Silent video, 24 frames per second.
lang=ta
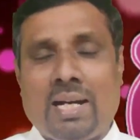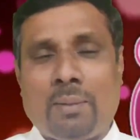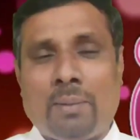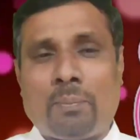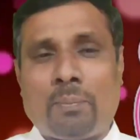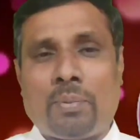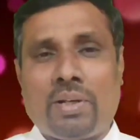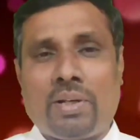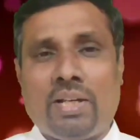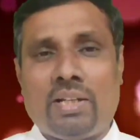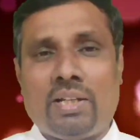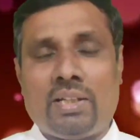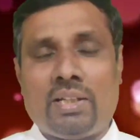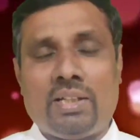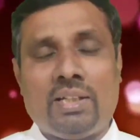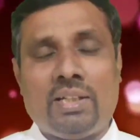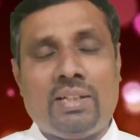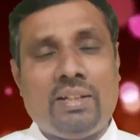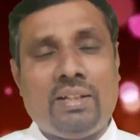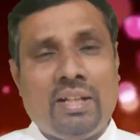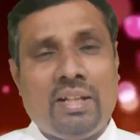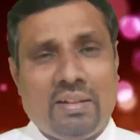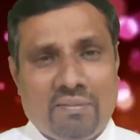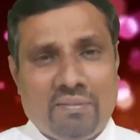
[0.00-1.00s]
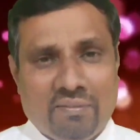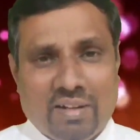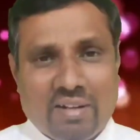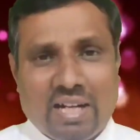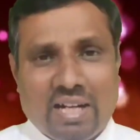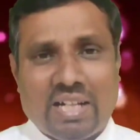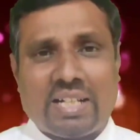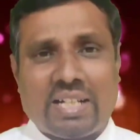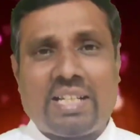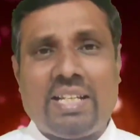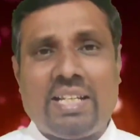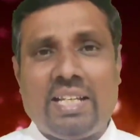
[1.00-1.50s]
அப்படி என்று
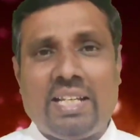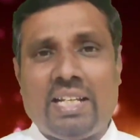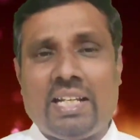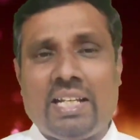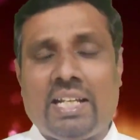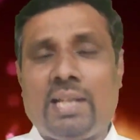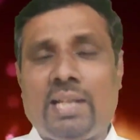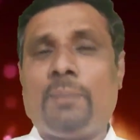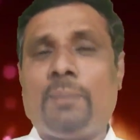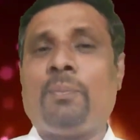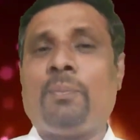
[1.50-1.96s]
வாழ்க்கையில்